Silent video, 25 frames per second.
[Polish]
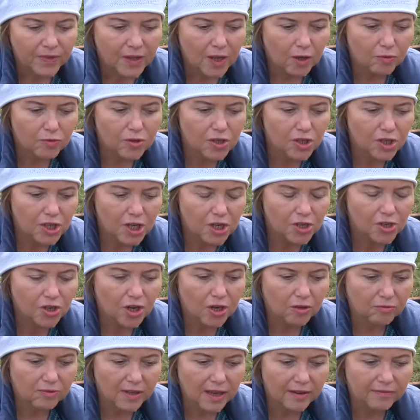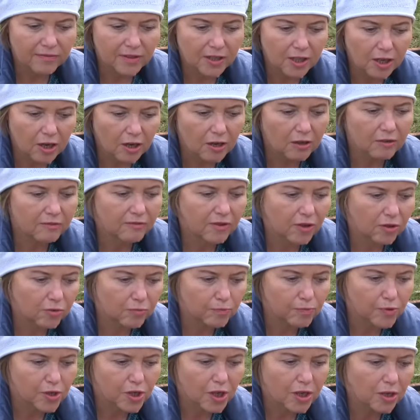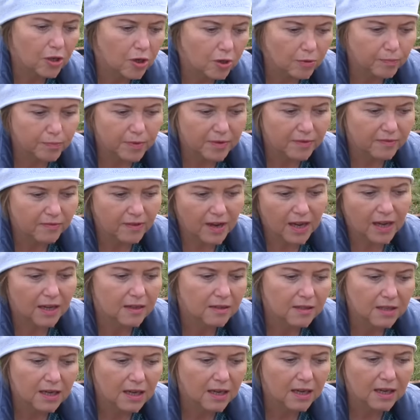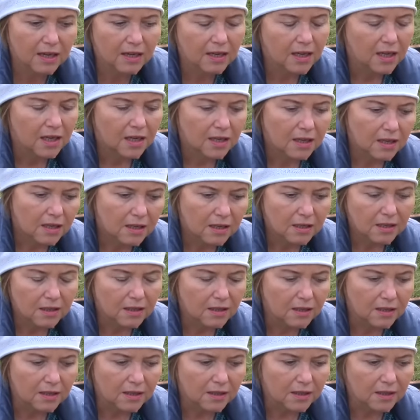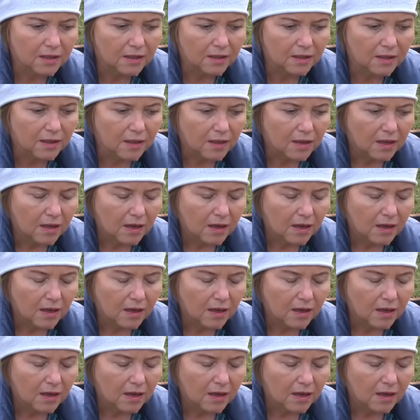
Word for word: tą ścieżką nawykową przekopywania, e,